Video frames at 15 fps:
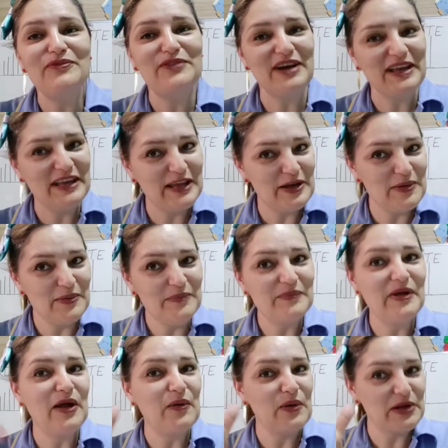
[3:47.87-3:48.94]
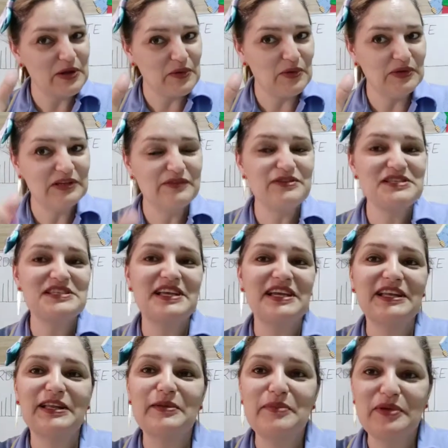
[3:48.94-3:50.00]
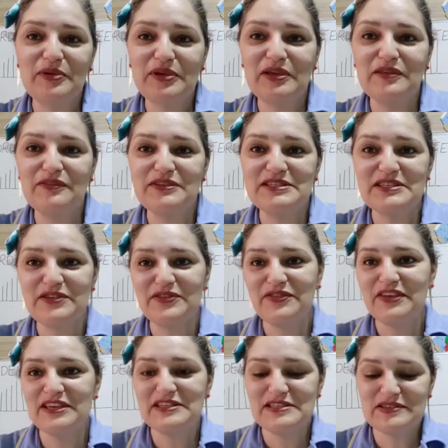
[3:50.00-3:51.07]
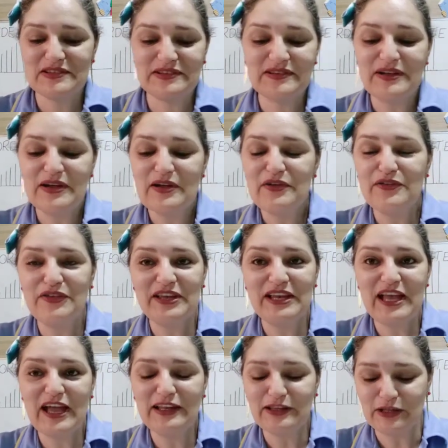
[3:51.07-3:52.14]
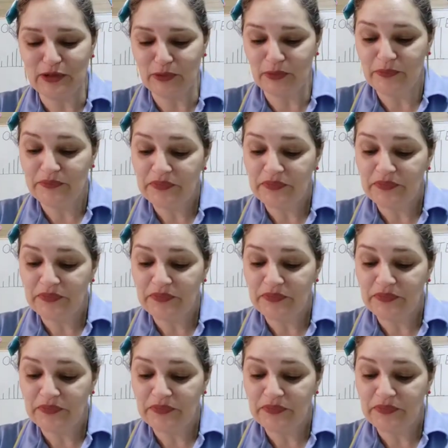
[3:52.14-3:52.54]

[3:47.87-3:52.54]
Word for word: Valeu? Agora conta você aí também o que, que você fez no feriadão.